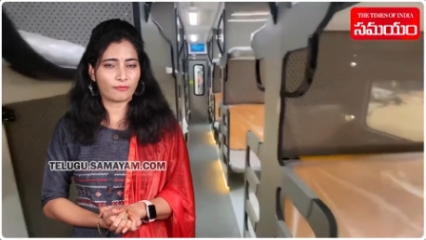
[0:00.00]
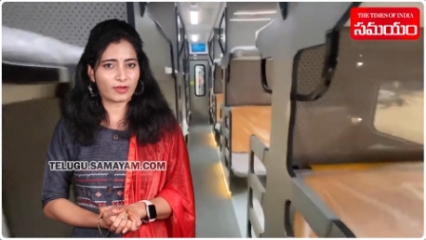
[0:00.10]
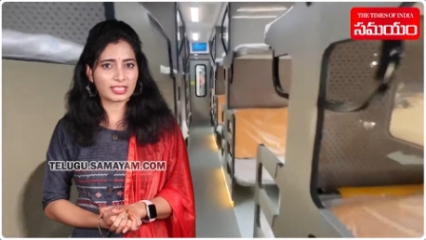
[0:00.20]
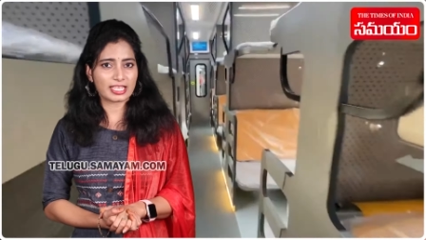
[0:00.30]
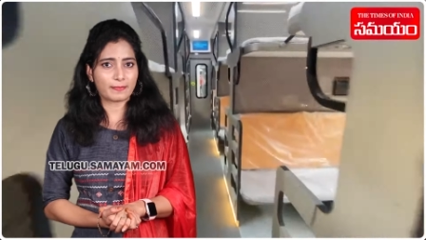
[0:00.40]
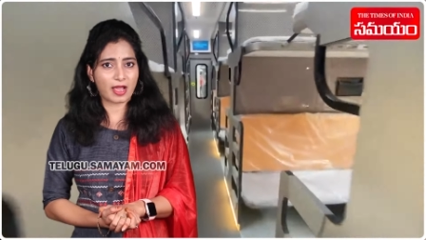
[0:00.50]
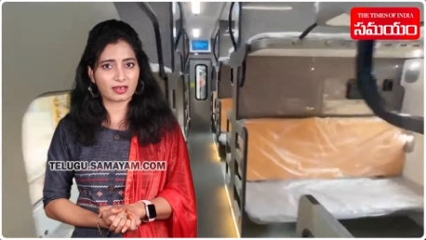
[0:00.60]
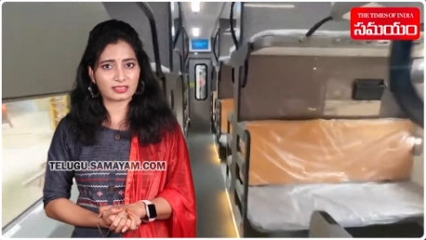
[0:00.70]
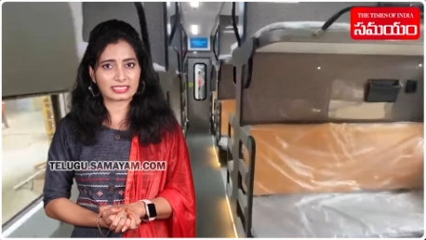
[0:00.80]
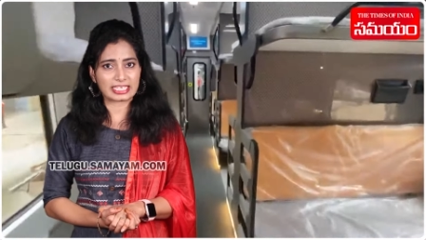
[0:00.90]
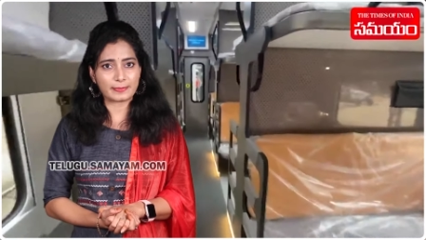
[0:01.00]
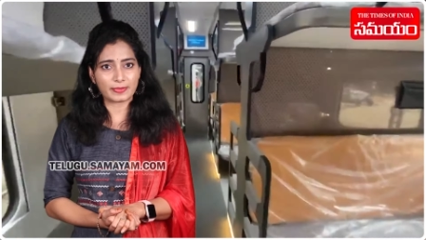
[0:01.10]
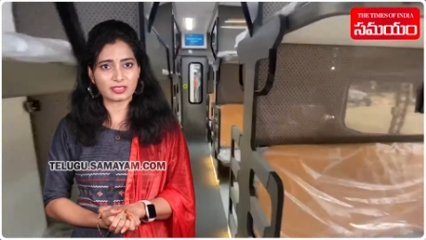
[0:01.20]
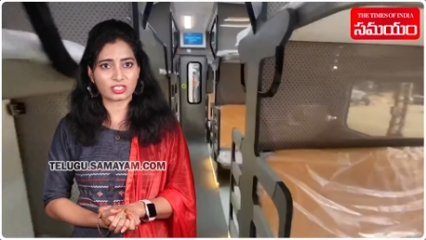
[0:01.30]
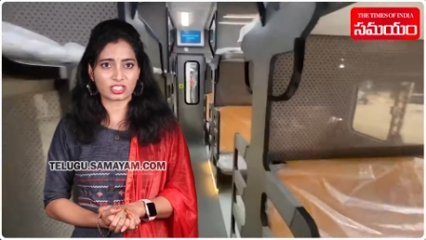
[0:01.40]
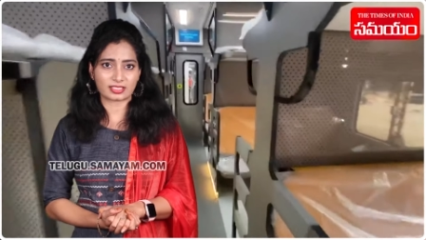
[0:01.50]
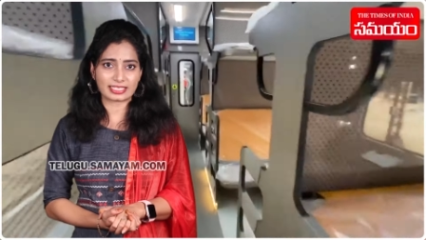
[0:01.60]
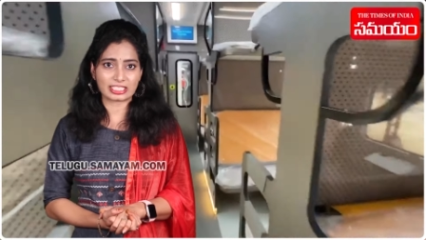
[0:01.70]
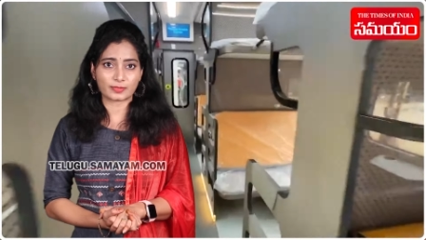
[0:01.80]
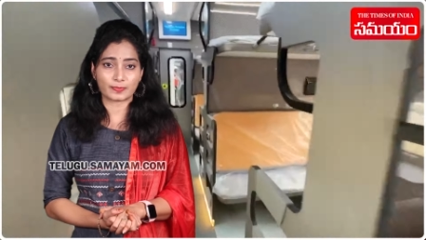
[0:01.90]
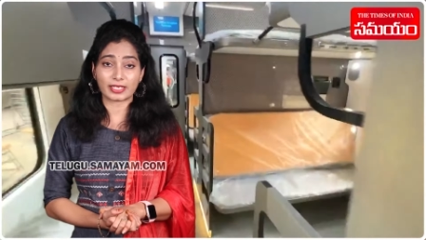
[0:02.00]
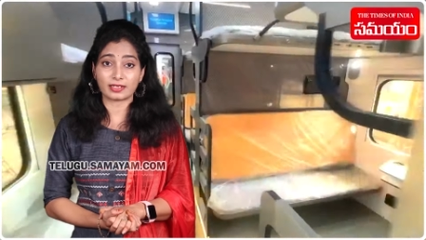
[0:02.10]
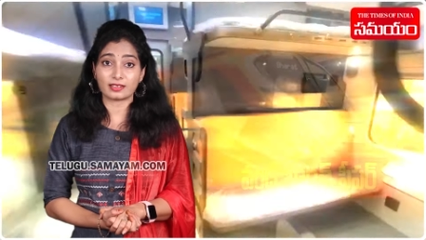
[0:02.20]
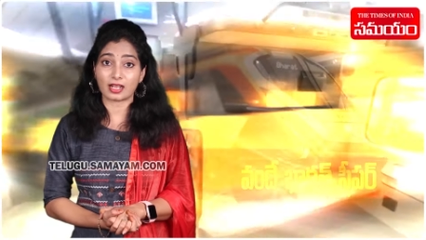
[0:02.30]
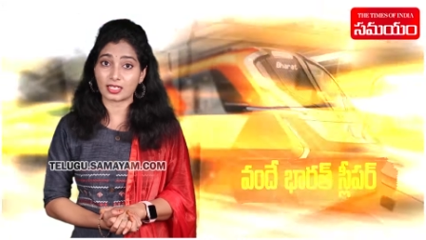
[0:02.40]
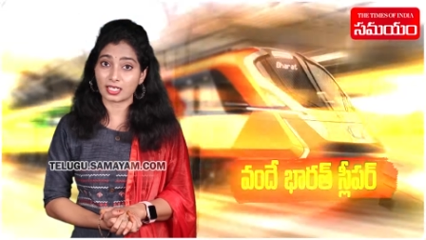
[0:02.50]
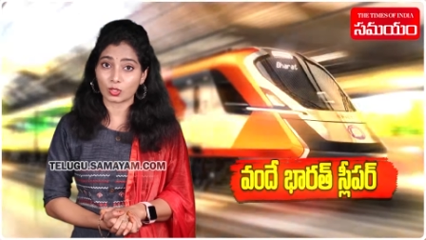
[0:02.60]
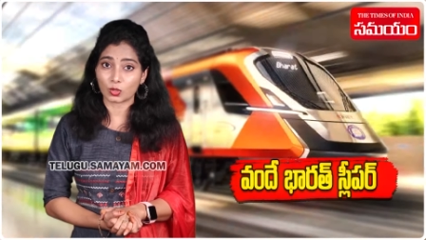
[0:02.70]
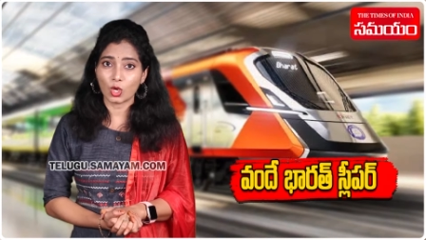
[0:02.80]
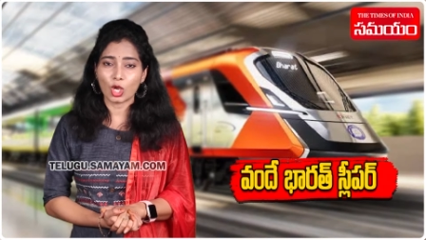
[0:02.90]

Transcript: వందే భారత్ స్లీపర్ టెస్టింగ్ స్పీడ్ గంటకు